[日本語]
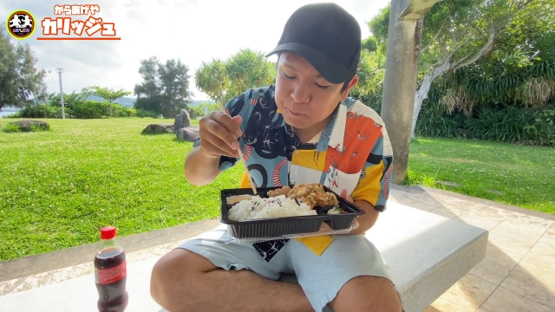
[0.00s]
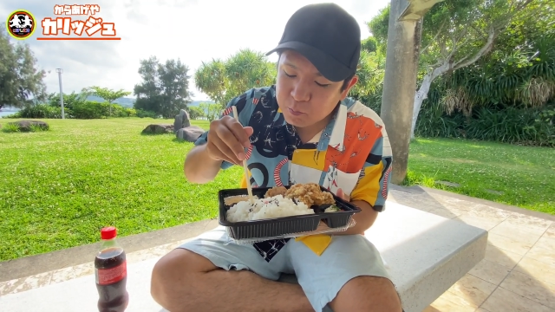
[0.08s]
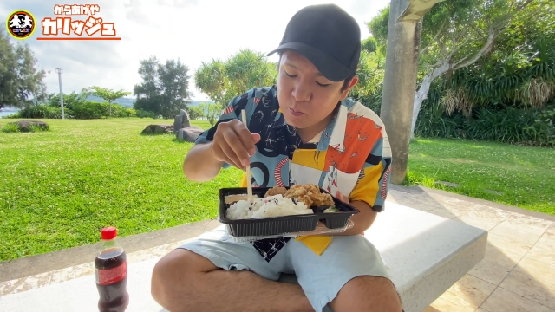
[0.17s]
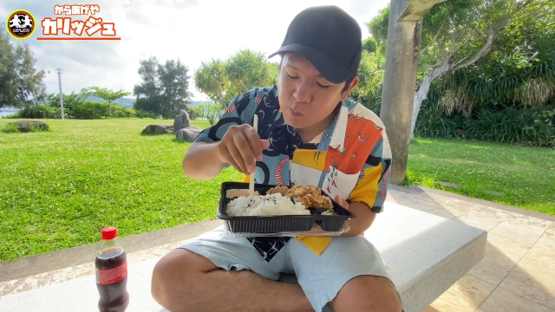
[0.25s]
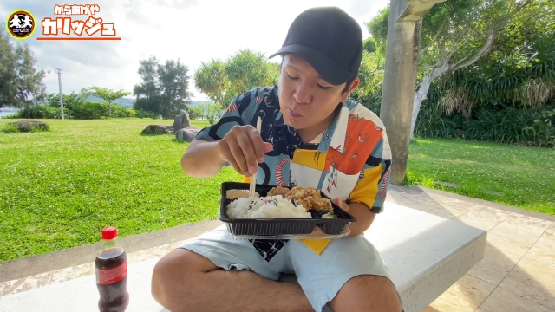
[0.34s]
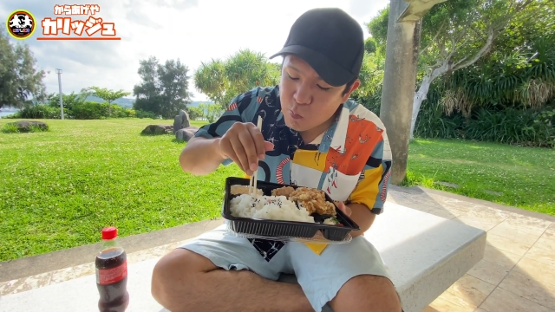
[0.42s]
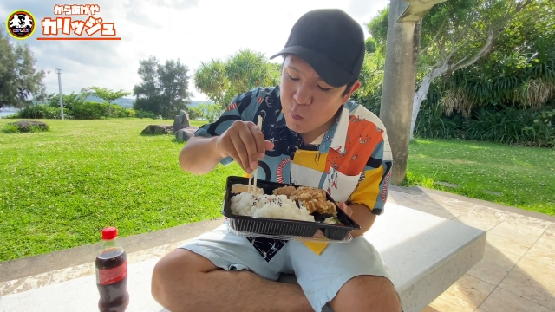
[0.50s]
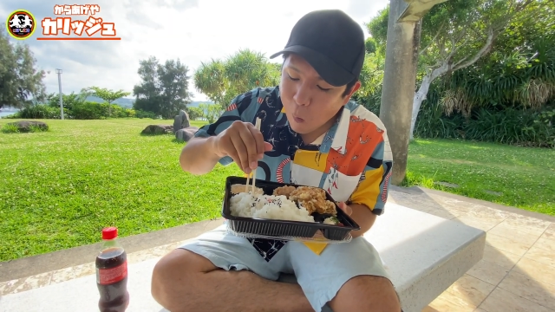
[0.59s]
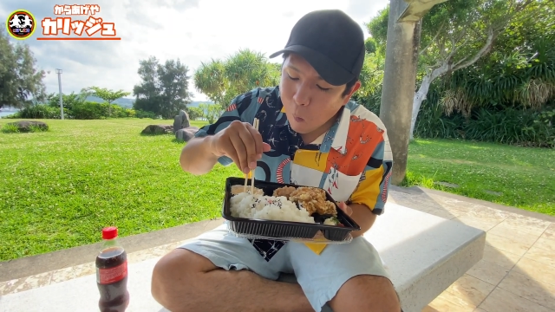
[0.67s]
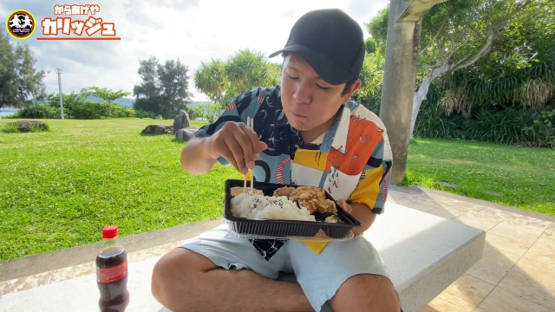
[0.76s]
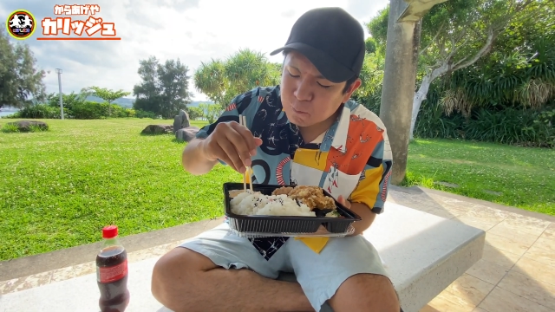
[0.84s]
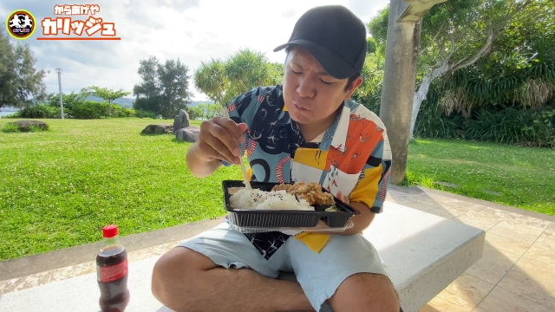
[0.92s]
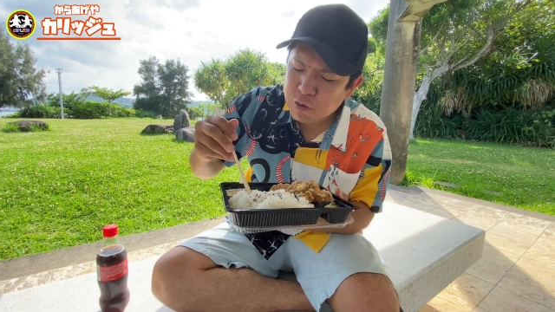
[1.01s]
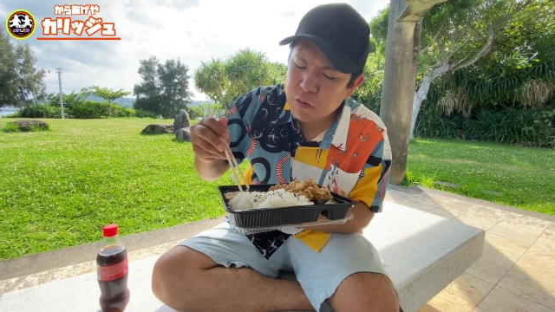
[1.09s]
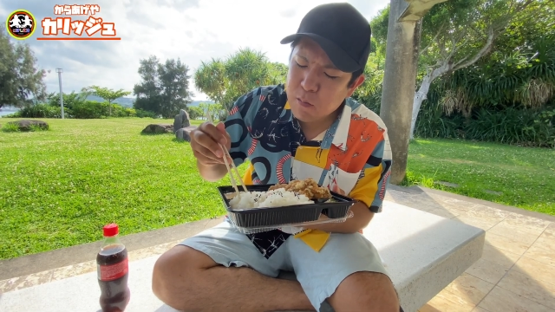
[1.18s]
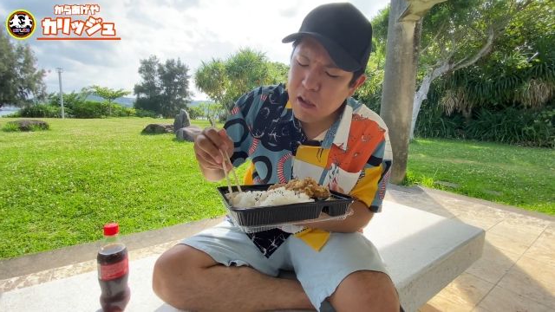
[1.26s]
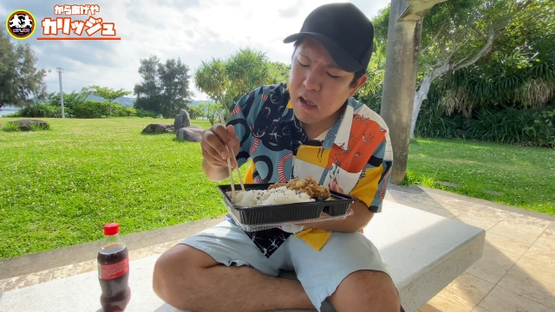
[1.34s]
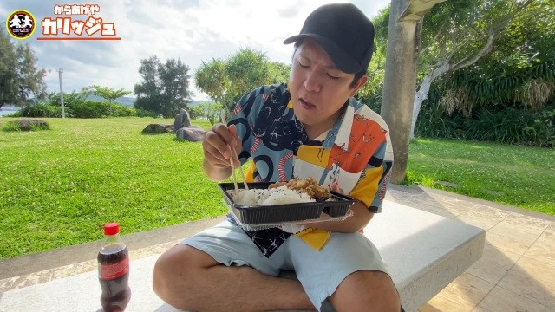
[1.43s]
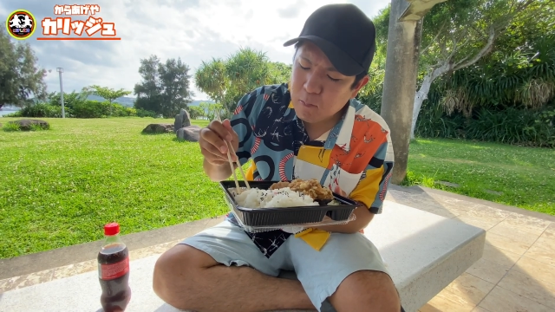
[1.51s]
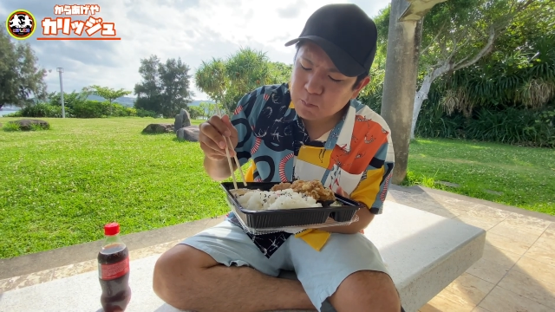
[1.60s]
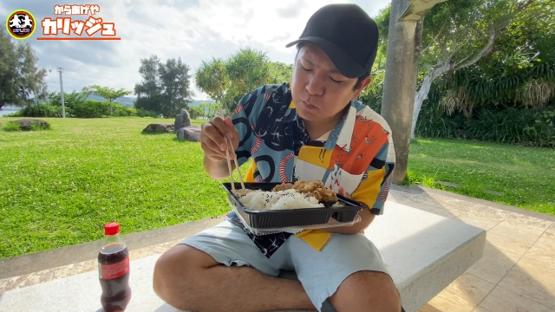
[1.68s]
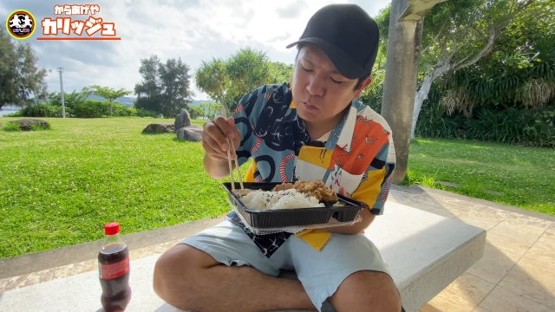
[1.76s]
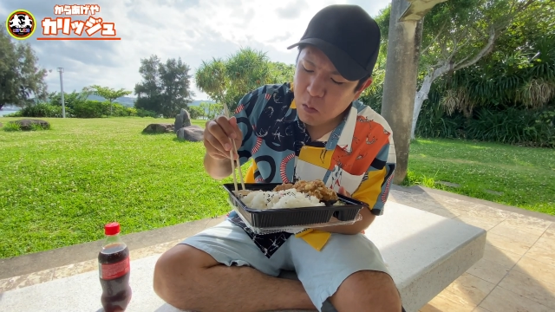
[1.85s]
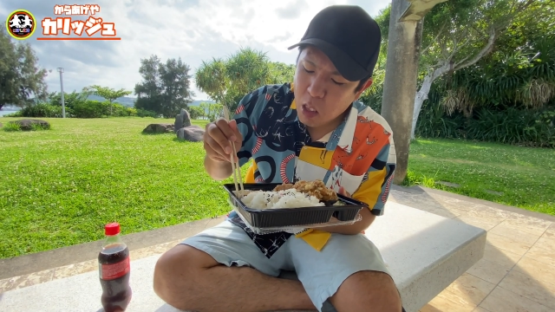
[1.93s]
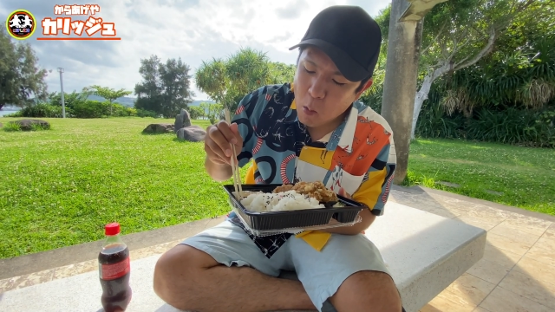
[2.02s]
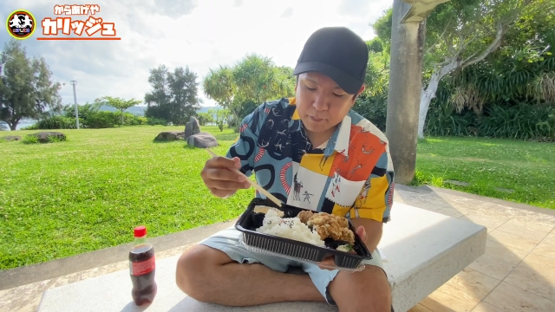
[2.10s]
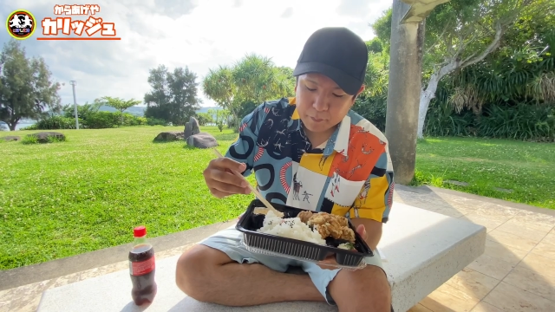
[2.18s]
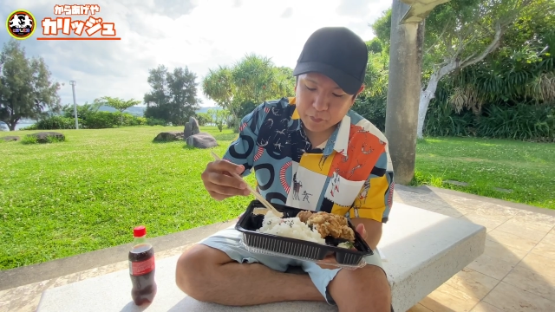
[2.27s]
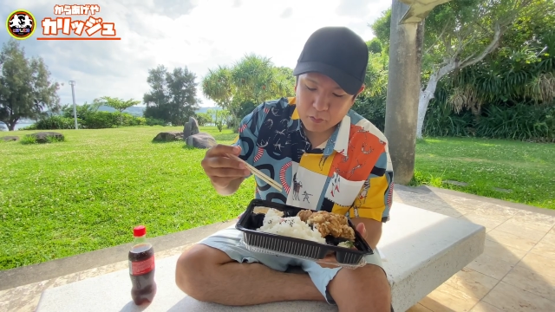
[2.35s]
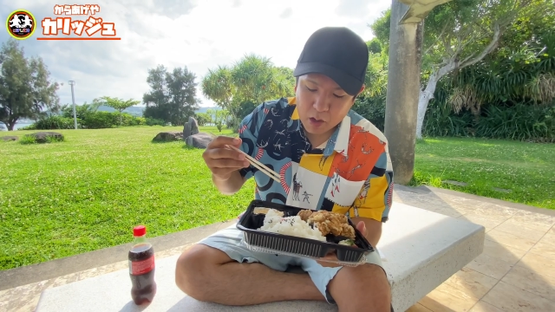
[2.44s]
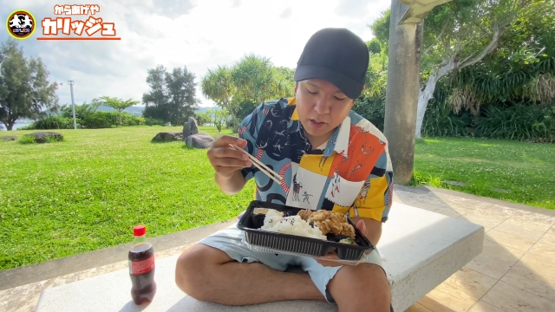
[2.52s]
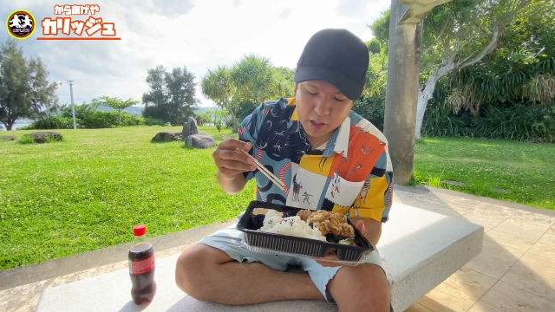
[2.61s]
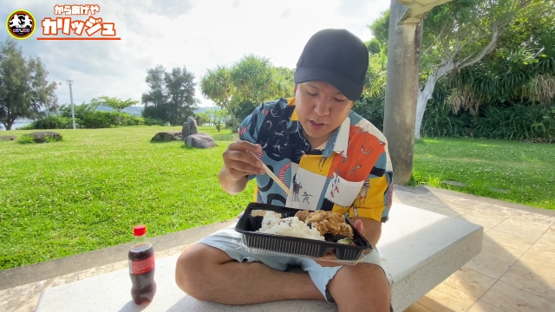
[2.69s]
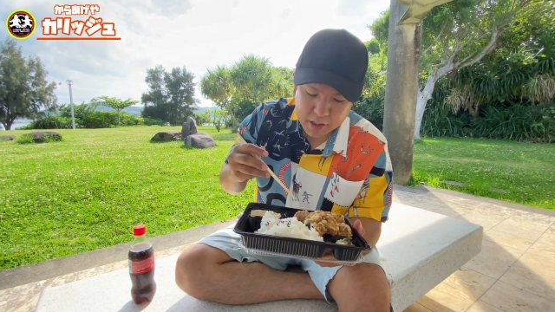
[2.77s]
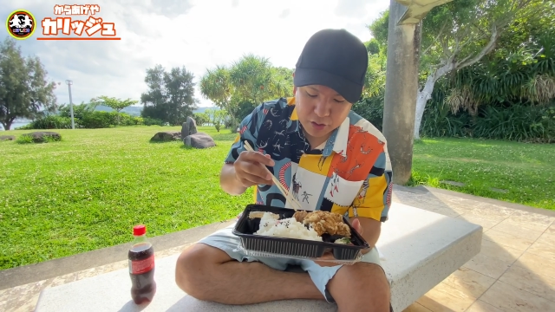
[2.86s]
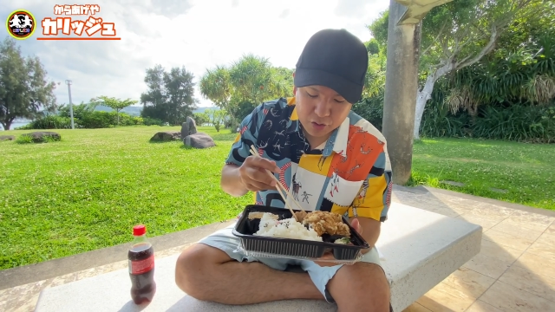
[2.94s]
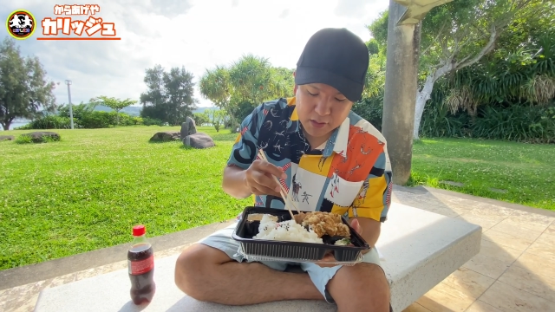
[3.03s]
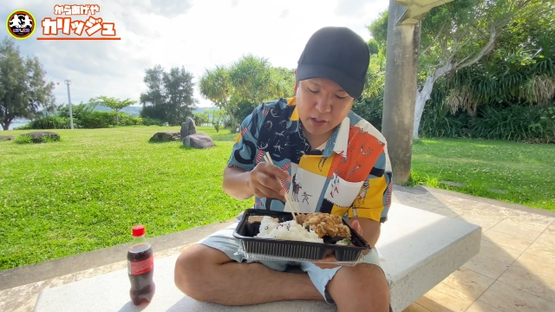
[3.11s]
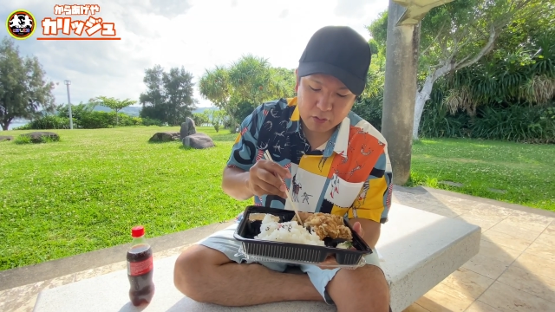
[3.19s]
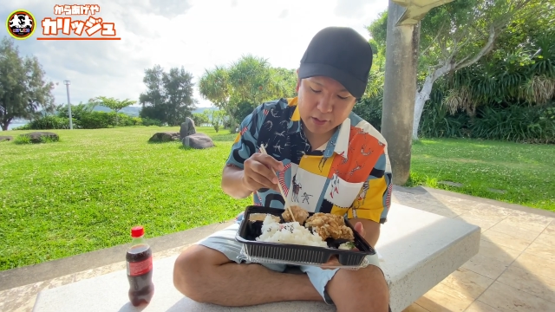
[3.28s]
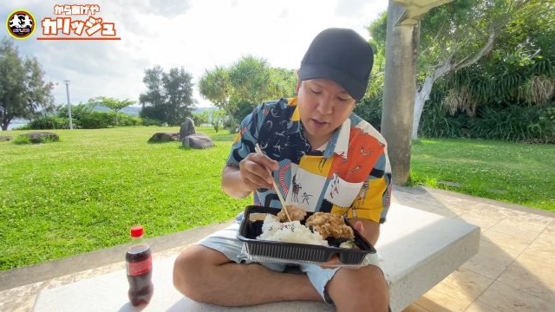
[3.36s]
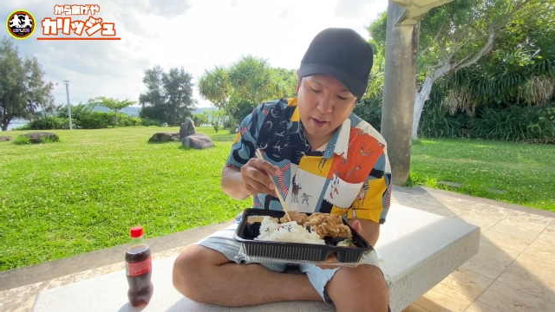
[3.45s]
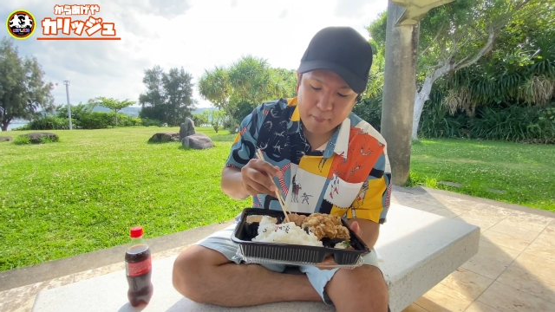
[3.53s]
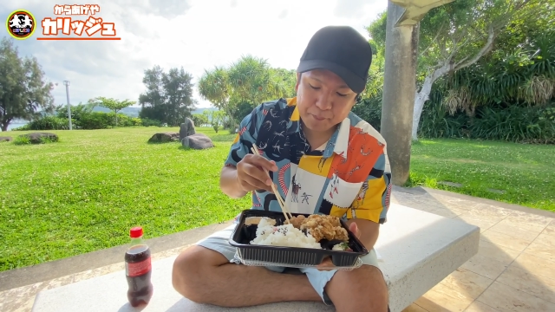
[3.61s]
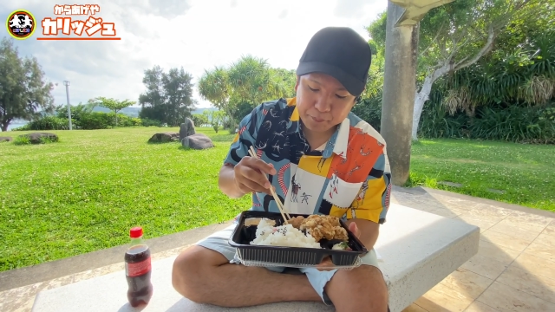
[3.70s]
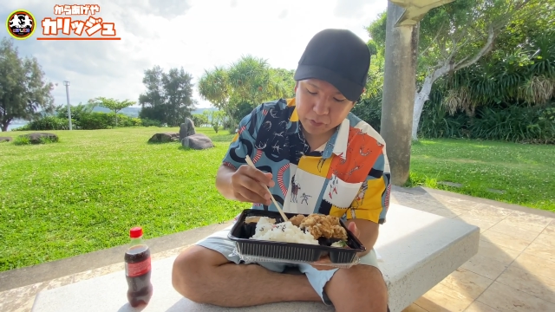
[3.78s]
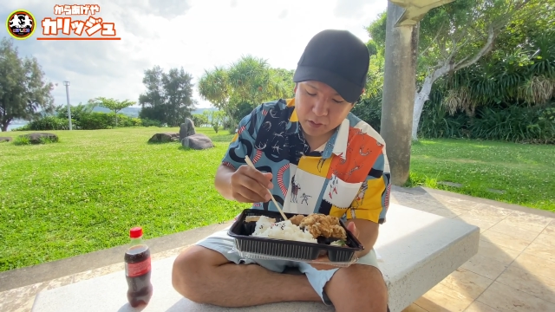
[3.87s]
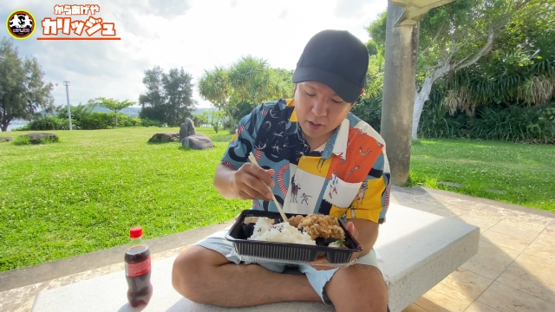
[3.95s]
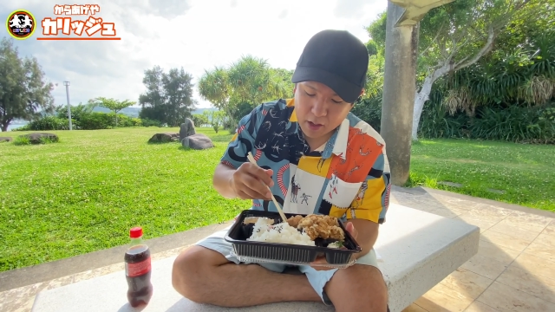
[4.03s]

しいですね。うまっ。まあカジッチュさんはね、うん、